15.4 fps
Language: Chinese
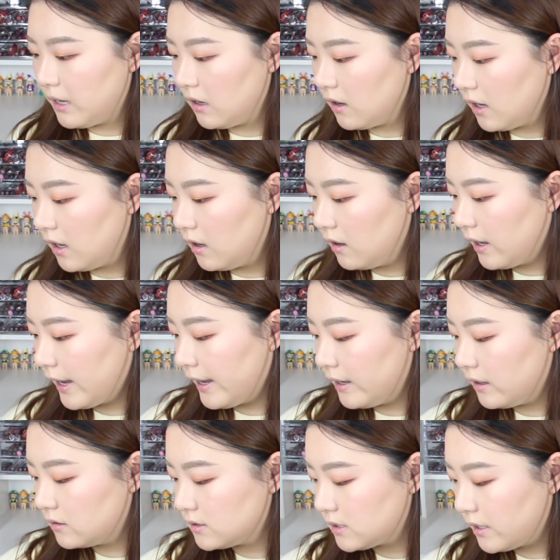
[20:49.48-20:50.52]
毛膏
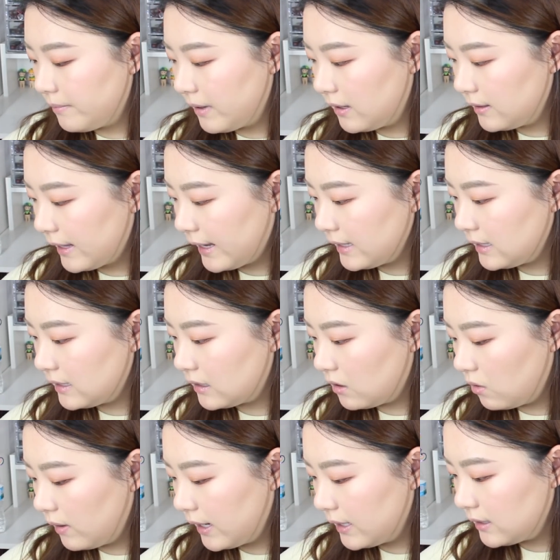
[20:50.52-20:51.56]
还有睫毛打底
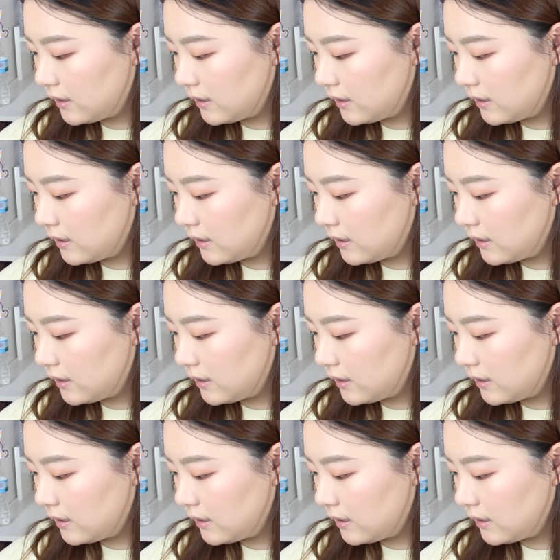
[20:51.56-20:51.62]
的话